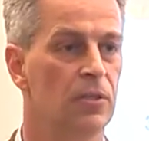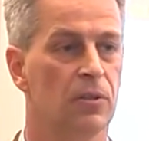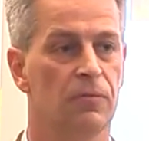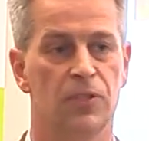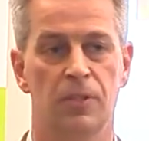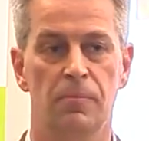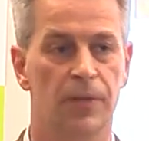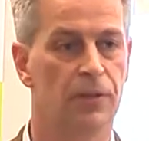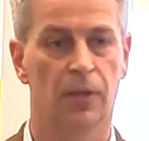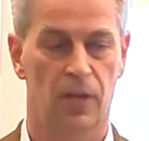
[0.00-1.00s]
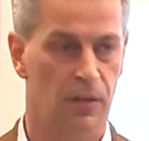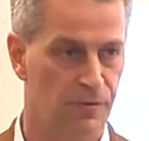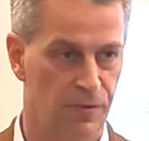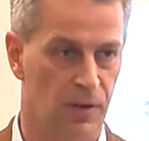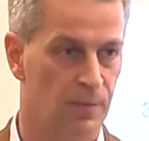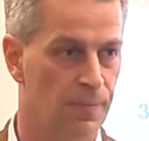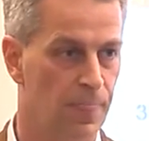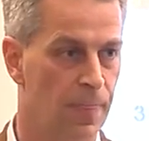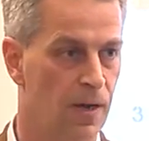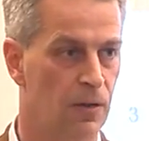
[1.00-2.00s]
sondern wir sind mittendrin angefangen.
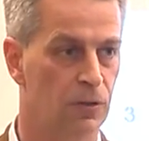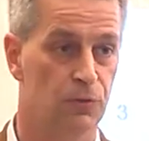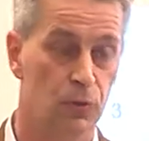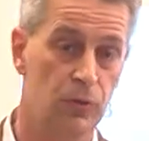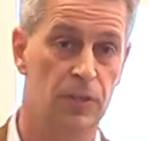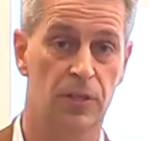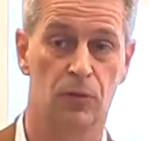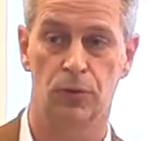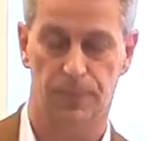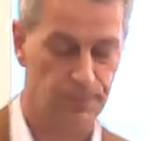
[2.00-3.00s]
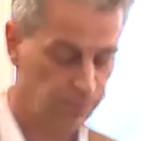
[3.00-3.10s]
Ja, und es funktioniert sehr gut.